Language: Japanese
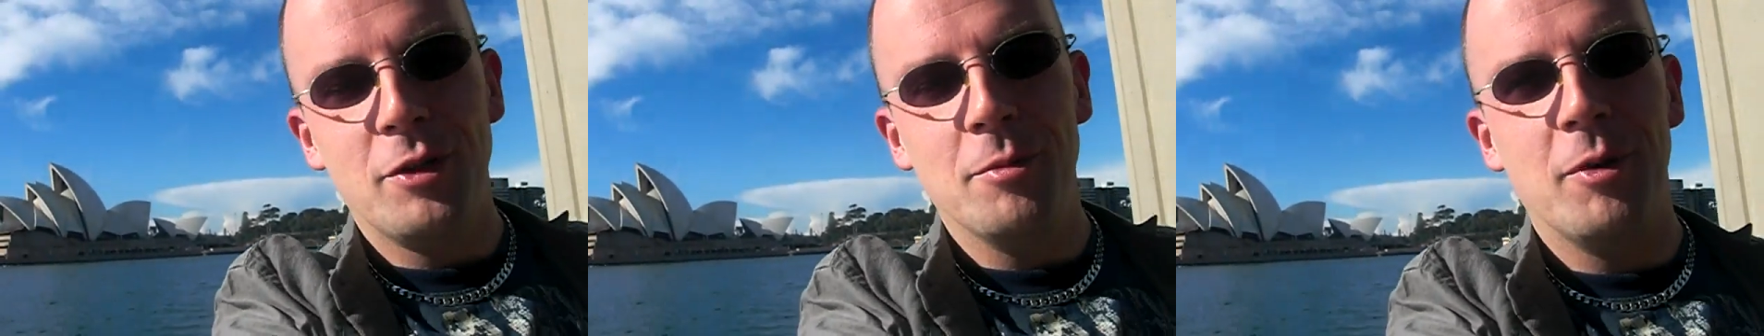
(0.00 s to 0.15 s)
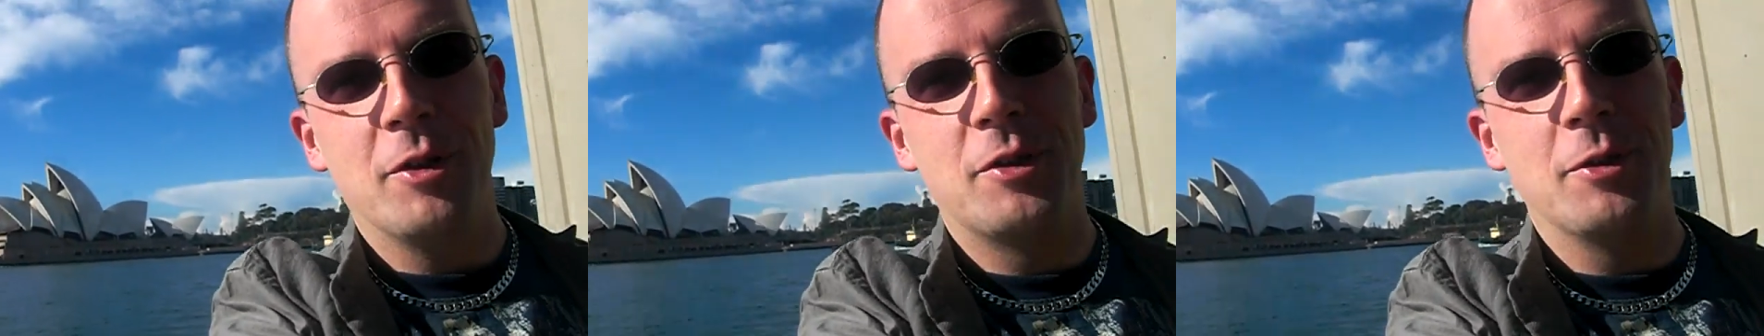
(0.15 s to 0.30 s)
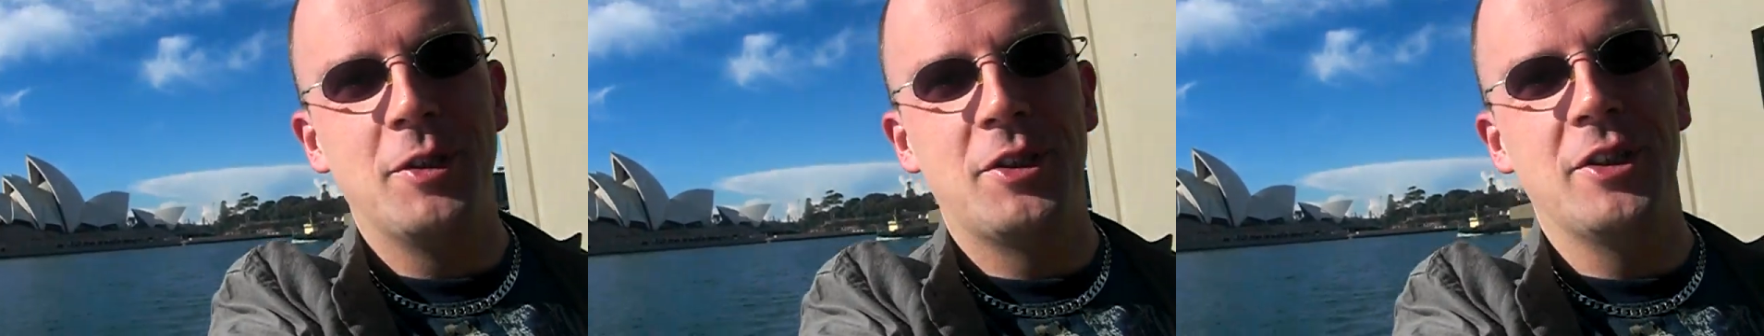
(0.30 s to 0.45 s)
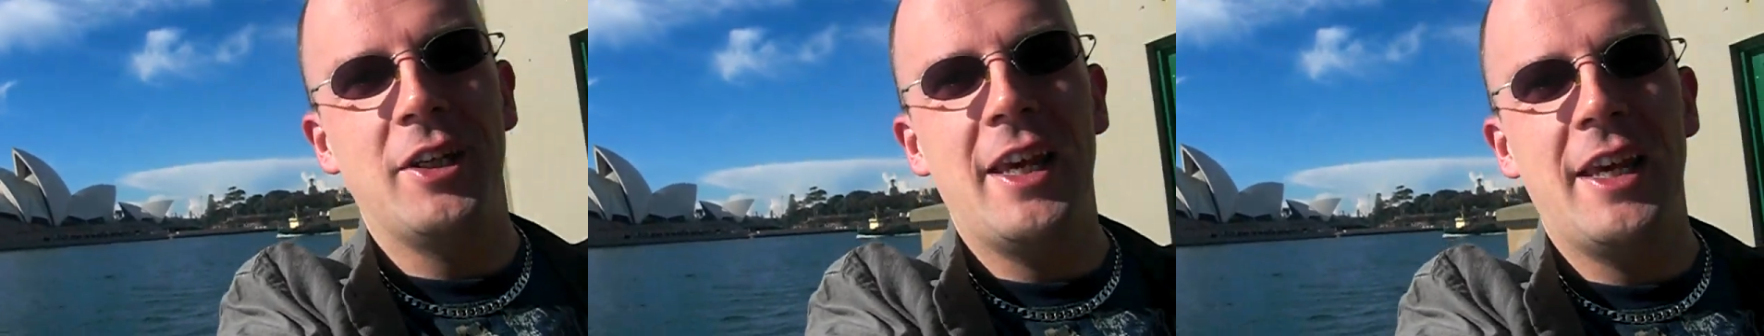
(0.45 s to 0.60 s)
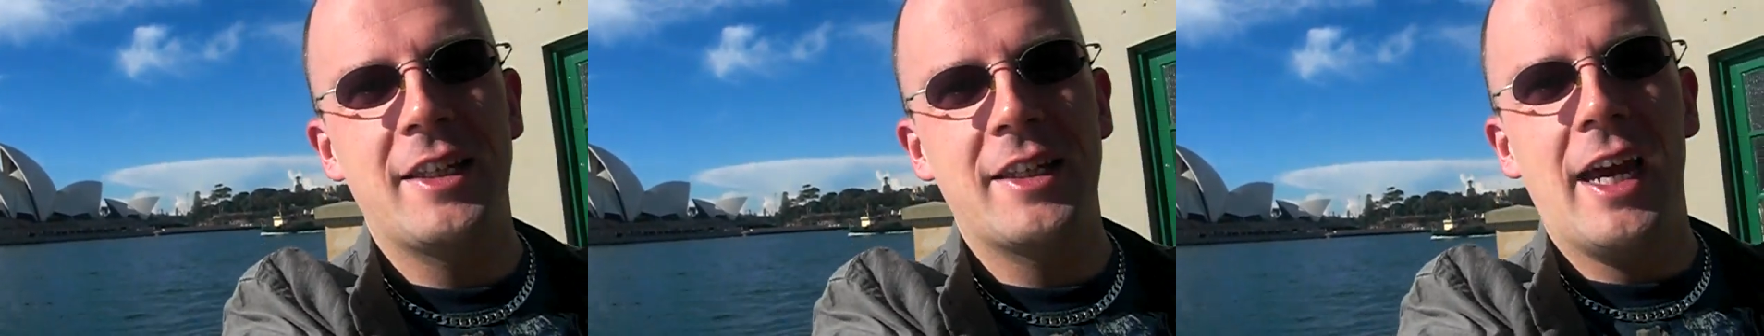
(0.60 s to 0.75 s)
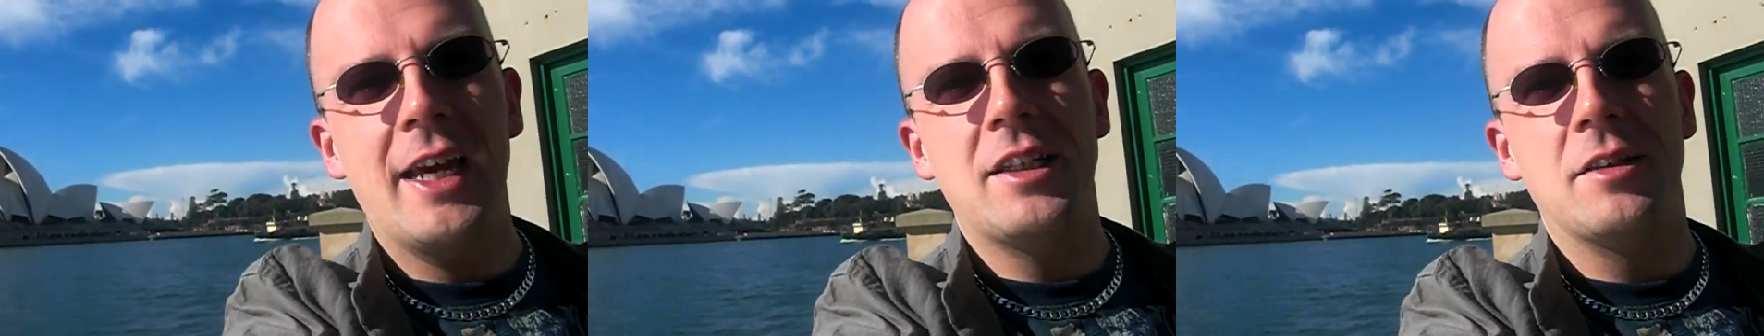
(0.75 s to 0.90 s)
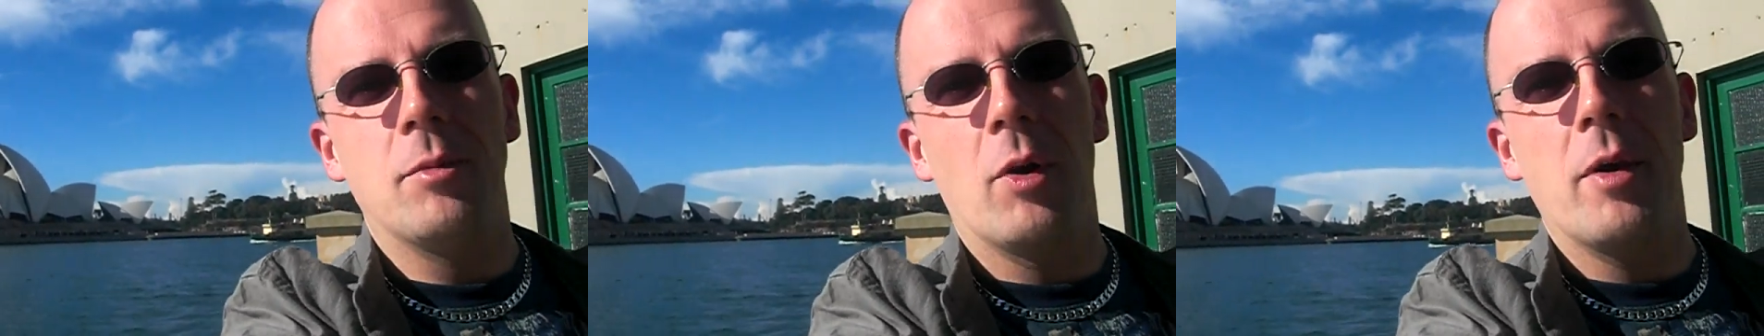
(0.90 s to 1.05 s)
供と一緒に行き
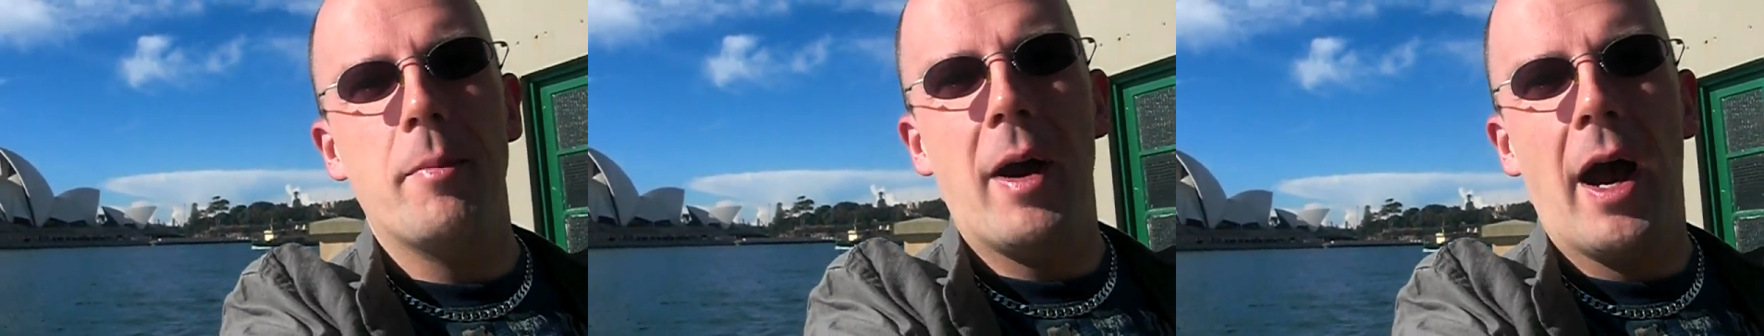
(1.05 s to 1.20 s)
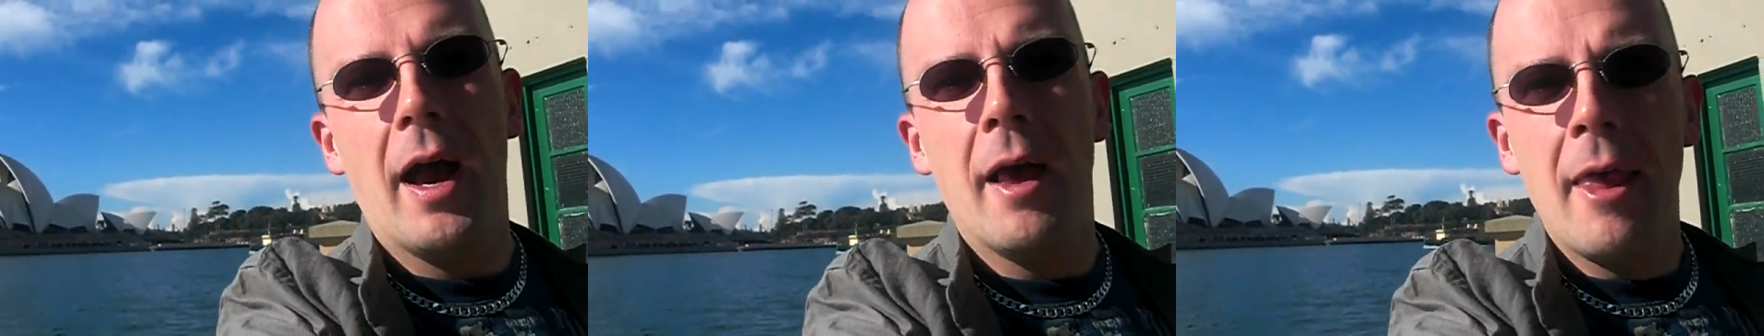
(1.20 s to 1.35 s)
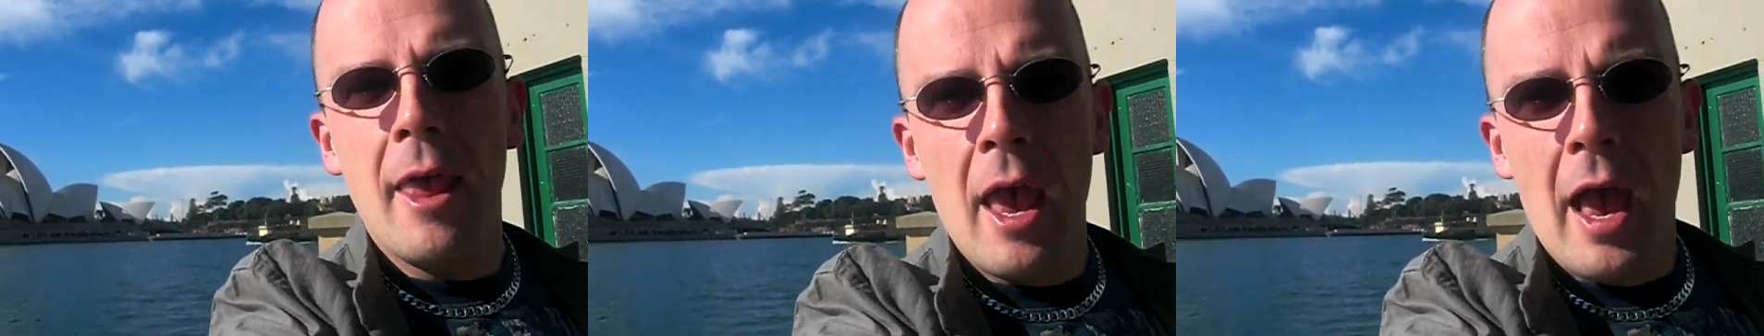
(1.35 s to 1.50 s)
たいと思えば